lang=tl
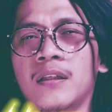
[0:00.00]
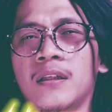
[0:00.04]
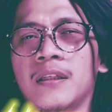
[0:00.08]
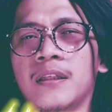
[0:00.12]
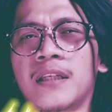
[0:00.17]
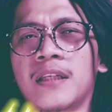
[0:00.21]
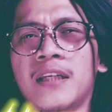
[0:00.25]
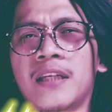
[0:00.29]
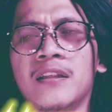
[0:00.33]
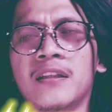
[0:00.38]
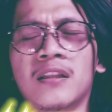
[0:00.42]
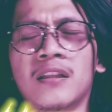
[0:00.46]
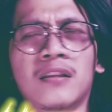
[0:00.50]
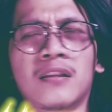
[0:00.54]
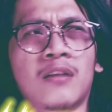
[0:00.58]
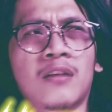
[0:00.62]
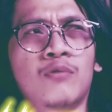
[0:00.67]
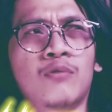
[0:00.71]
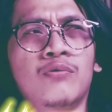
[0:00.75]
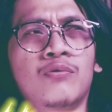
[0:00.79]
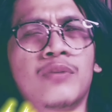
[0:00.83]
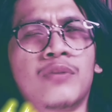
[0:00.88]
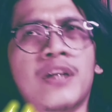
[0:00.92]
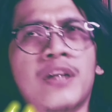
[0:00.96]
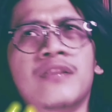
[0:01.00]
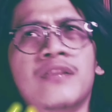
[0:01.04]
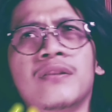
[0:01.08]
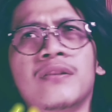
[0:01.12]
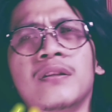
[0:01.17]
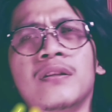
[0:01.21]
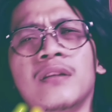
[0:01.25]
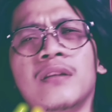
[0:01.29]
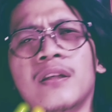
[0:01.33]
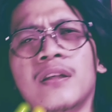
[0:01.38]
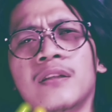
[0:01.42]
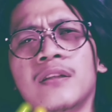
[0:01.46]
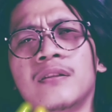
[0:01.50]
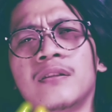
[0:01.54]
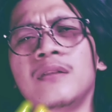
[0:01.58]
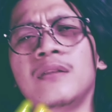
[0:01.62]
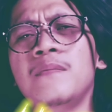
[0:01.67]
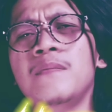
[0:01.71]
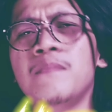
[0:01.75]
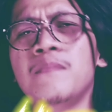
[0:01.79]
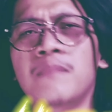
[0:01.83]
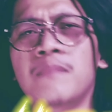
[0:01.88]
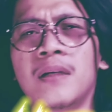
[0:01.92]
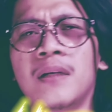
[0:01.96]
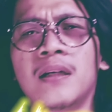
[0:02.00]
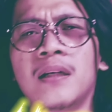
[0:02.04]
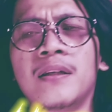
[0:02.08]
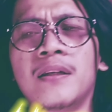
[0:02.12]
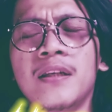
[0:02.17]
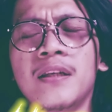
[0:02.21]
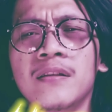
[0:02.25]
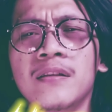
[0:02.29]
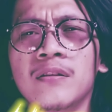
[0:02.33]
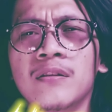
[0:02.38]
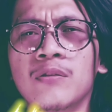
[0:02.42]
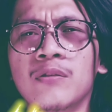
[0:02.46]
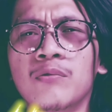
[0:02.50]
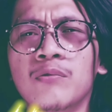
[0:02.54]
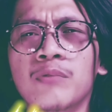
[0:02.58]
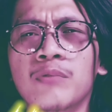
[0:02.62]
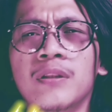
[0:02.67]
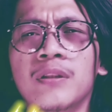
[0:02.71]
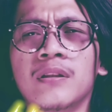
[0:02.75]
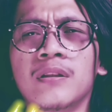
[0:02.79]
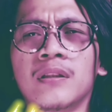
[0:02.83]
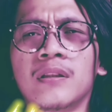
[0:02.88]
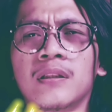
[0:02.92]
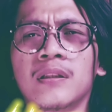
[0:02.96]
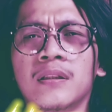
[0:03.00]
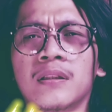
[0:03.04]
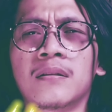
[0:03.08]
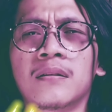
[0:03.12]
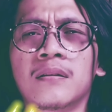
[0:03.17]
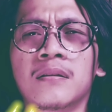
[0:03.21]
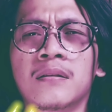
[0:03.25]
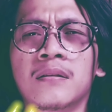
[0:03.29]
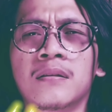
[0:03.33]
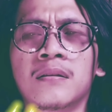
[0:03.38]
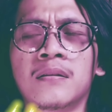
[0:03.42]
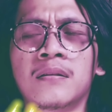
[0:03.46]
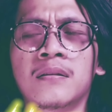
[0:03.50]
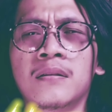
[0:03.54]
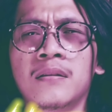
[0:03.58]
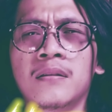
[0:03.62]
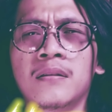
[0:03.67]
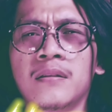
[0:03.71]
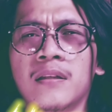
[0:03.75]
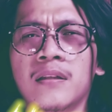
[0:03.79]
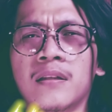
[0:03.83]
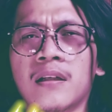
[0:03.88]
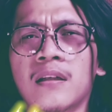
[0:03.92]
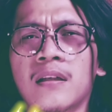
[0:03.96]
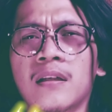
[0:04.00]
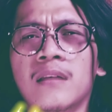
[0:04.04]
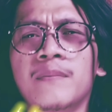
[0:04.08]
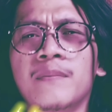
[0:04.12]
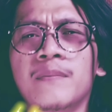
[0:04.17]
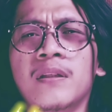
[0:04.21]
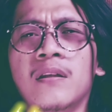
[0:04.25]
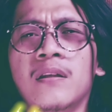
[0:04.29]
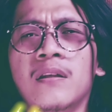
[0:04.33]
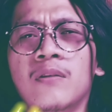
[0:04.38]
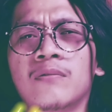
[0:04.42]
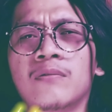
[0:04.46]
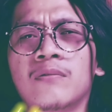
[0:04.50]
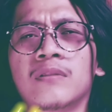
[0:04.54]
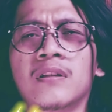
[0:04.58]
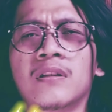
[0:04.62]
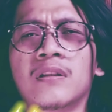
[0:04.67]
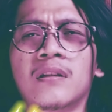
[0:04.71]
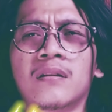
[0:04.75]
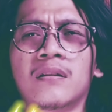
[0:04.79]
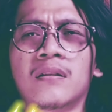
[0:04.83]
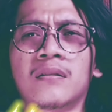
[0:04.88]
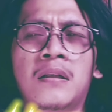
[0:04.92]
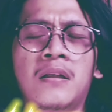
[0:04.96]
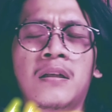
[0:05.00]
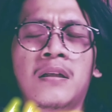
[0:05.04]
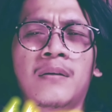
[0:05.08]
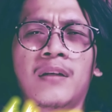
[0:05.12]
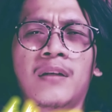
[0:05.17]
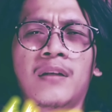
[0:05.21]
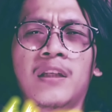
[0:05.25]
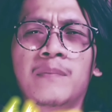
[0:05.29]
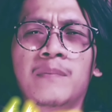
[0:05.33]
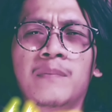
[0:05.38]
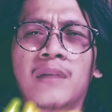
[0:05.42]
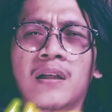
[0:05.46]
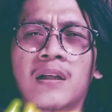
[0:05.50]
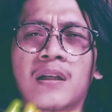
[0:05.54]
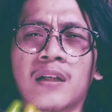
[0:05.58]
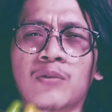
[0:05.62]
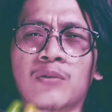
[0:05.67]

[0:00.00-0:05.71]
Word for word: dahil na tahun 1918 pa 1920 nakalamin lang na limang